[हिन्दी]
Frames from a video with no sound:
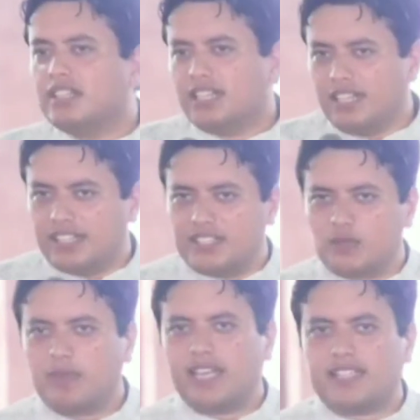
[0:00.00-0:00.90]
इंडियंस
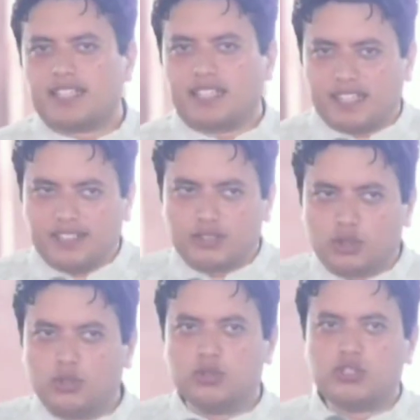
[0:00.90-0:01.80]
भी ऐसे हैं जो
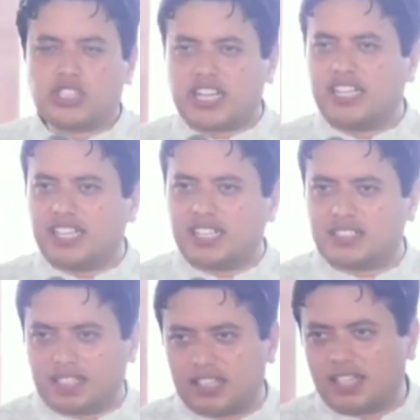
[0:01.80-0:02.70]
चैरिटी कर
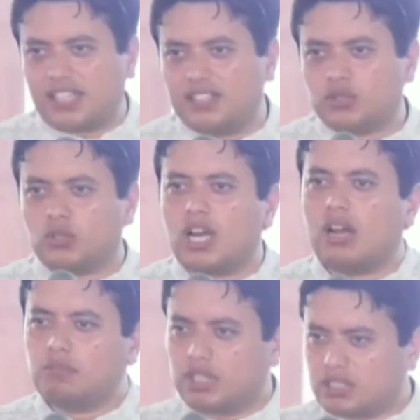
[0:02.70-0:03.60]
सकते हैं जो
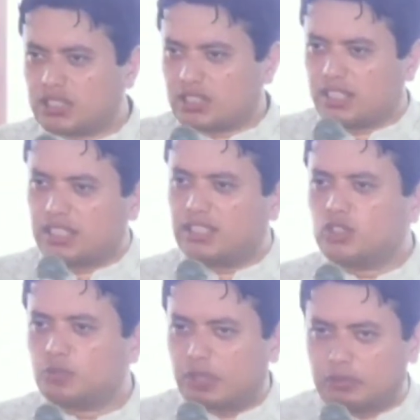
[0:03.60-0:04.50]
काम कर सकते हैं
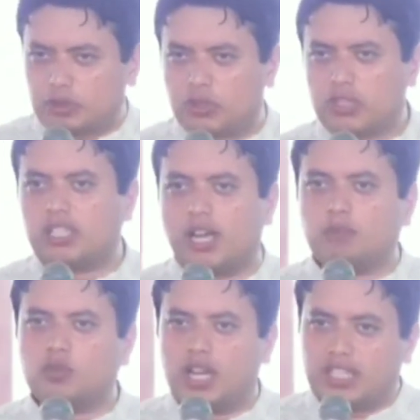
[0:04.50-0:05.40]
जो परमेश्वर के काम
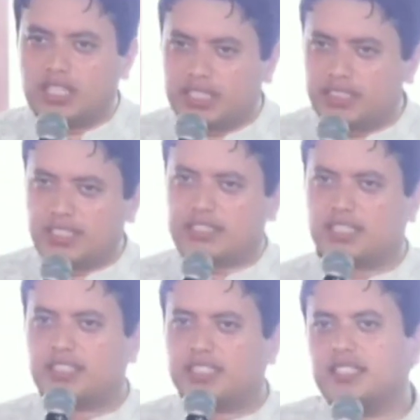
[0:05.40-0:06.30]
को आगे लेके जा
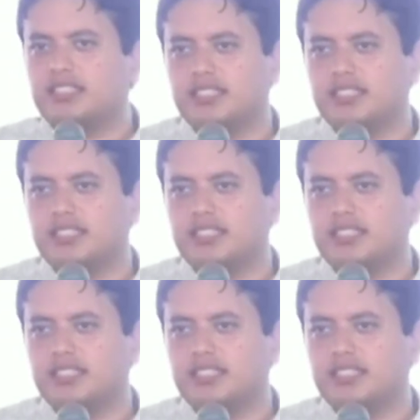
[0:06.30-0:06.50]
सकते हैं